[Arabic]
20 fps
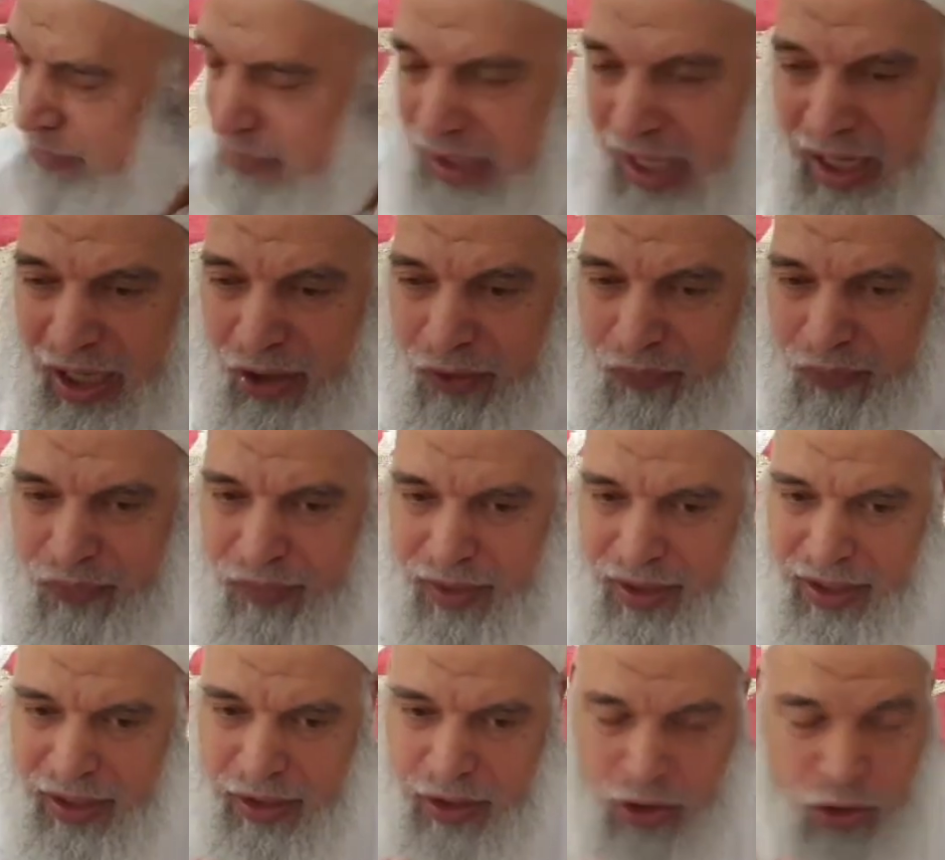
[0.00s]
طلع
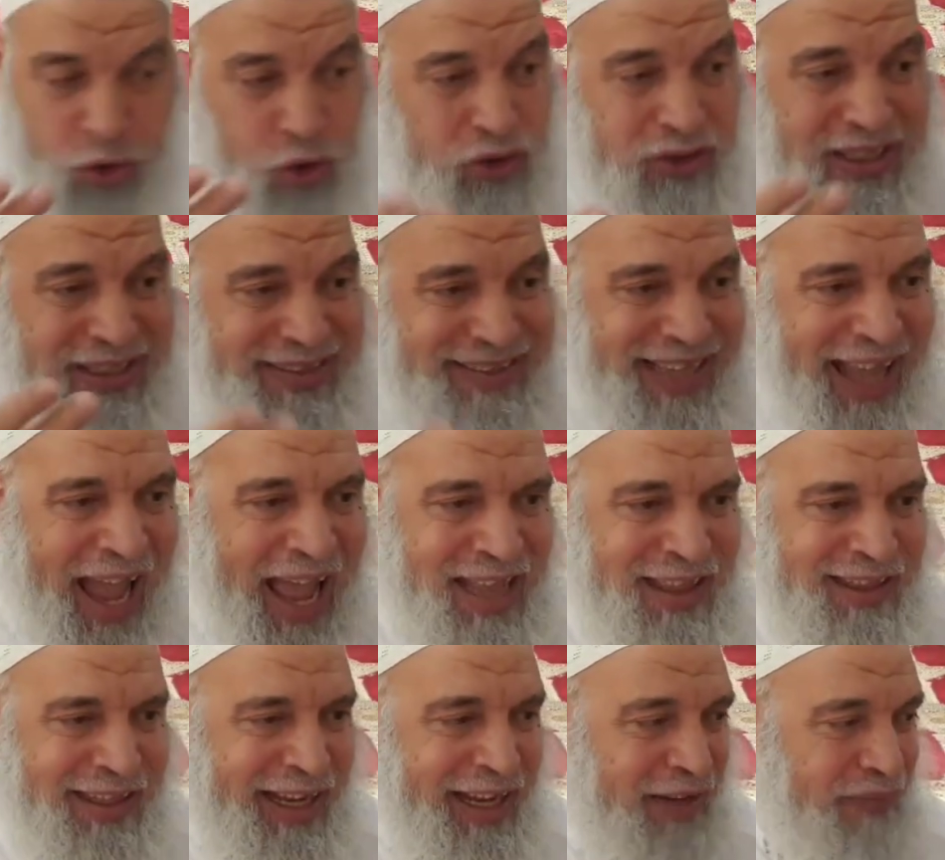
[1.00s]
النقطة
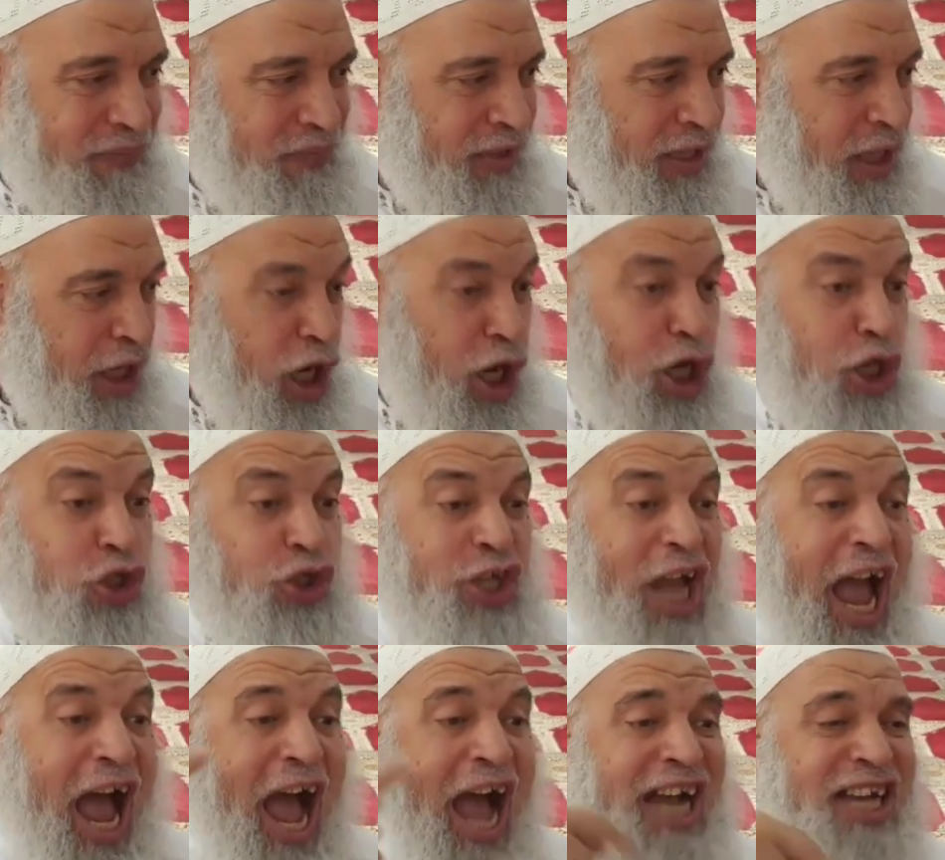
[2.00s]
الثالثة إن
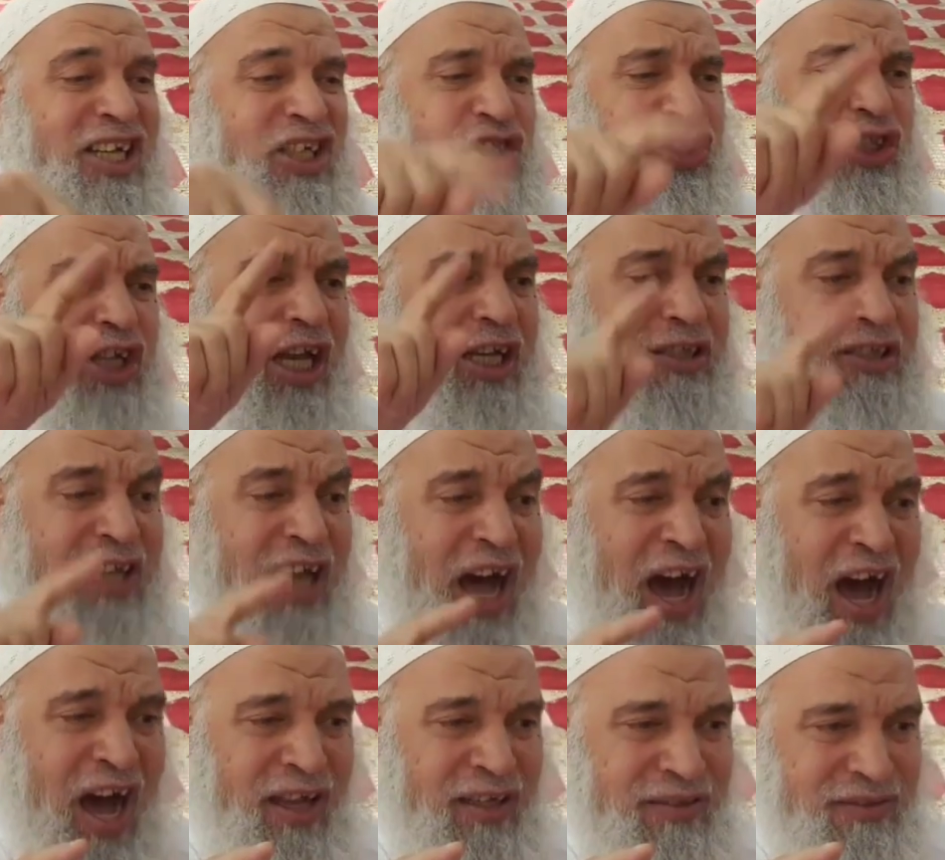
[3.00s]
جاءك
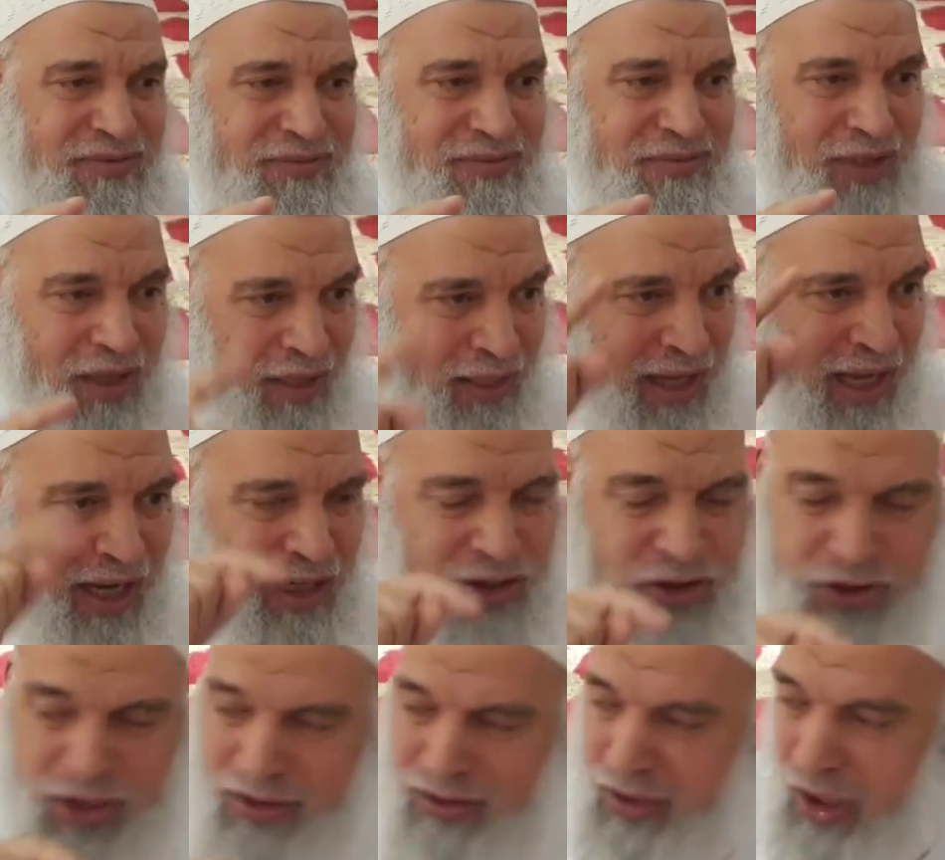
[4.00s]
الشيطان جاءك
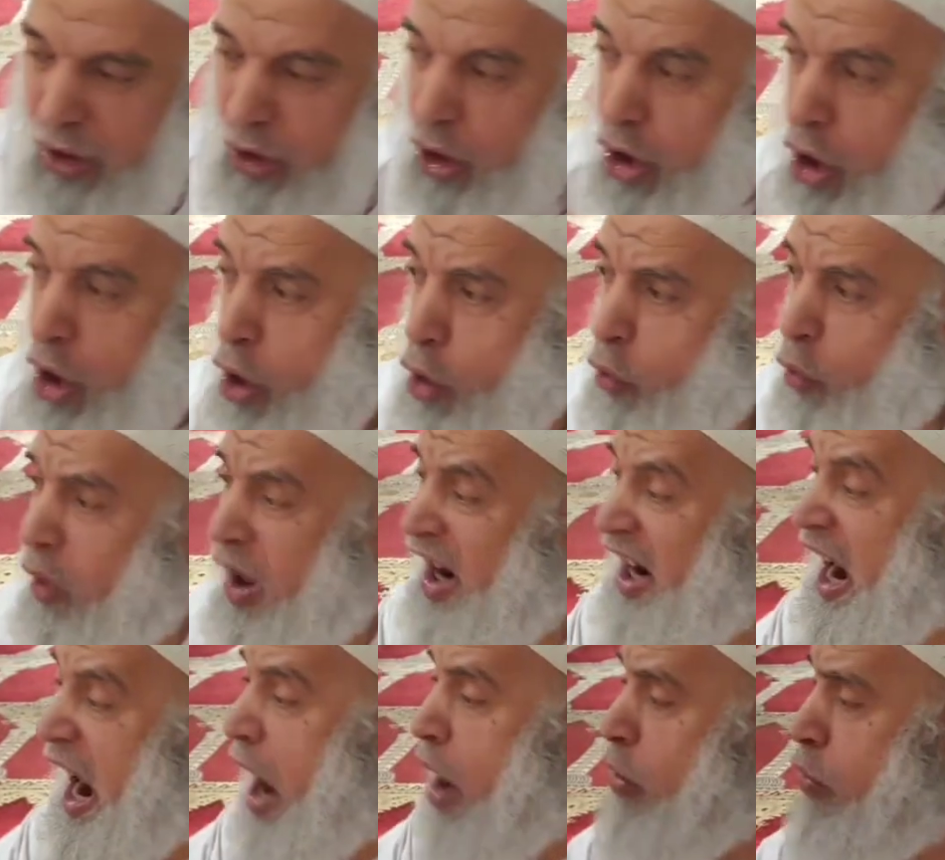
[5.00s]
الشيطان
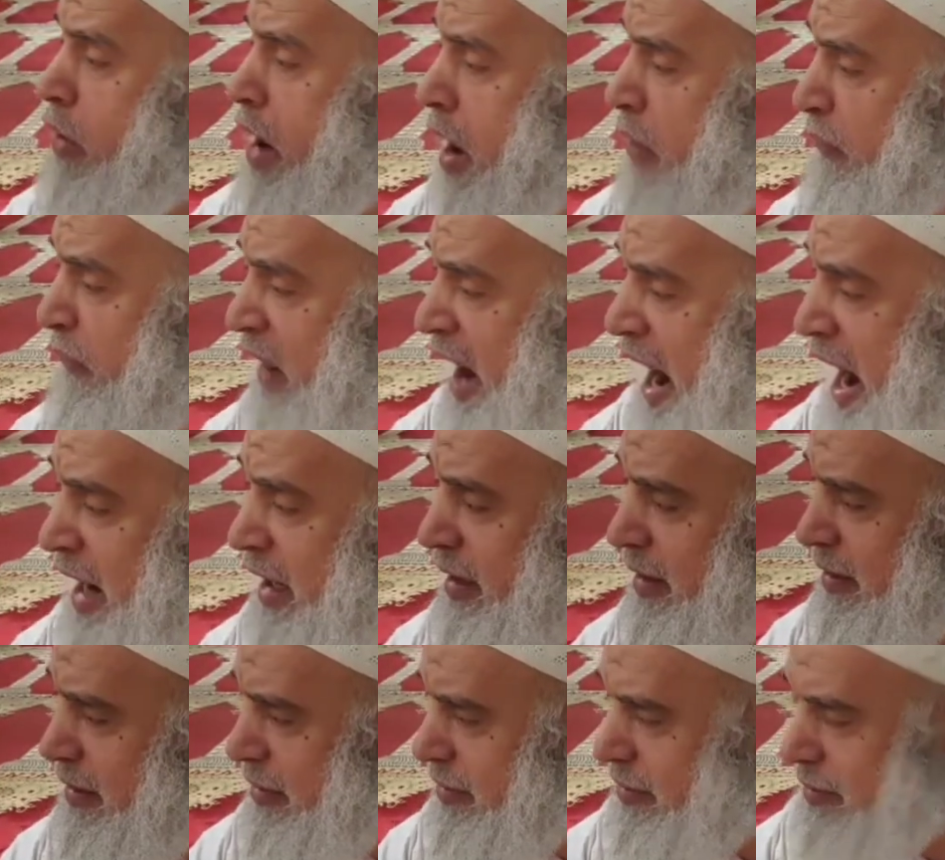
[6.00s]
وخوفك
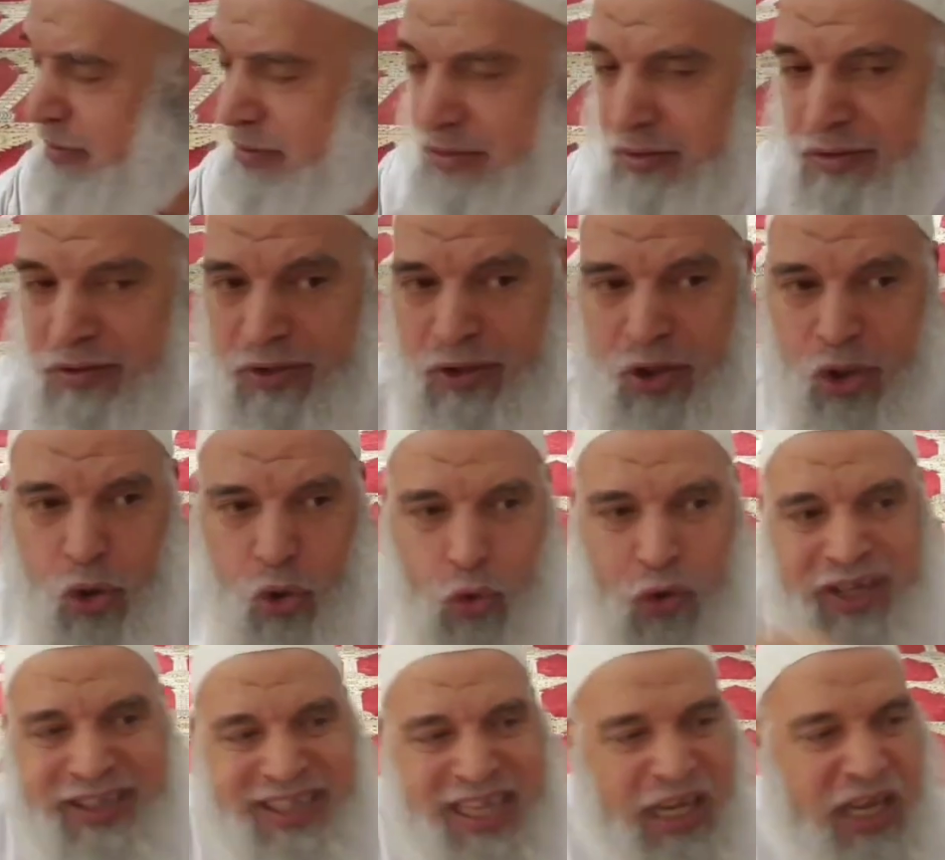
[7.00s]

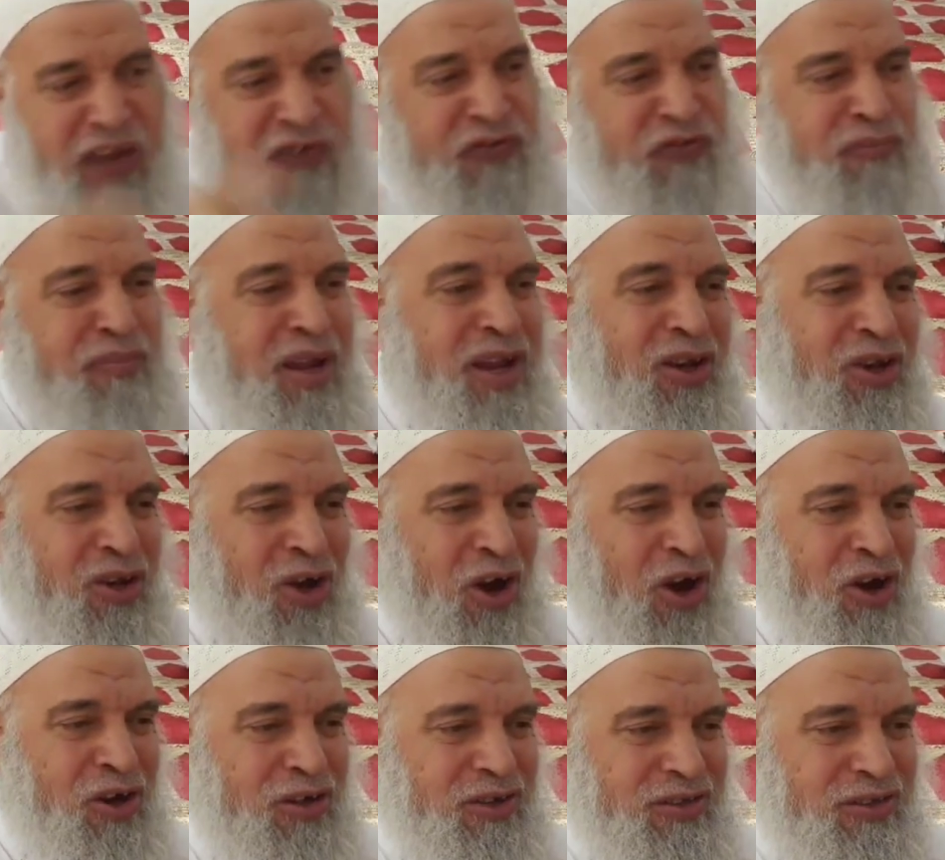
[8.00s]
وأنت خفت
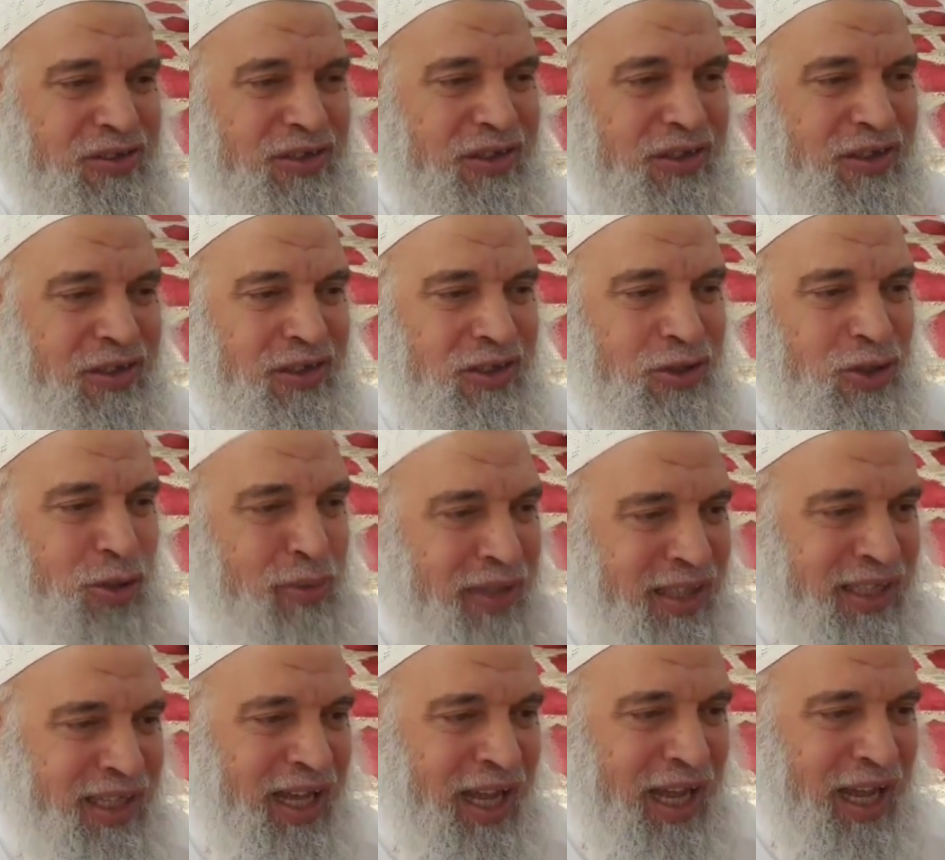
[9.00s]
منه شو
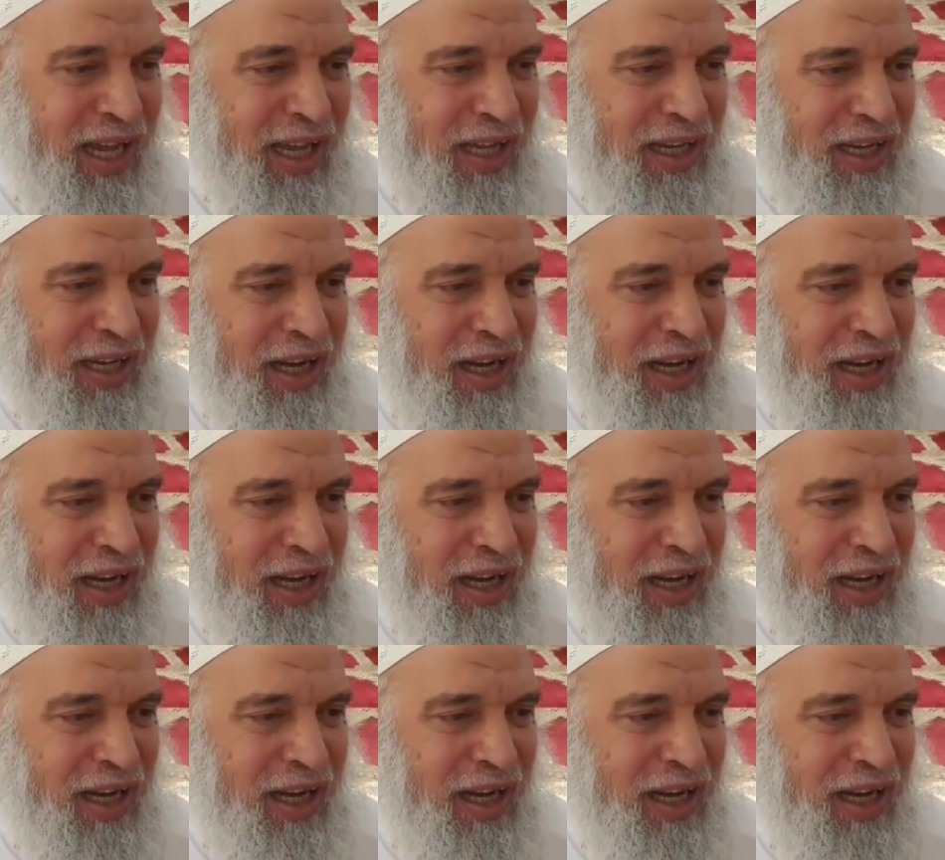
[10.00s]
معناه؟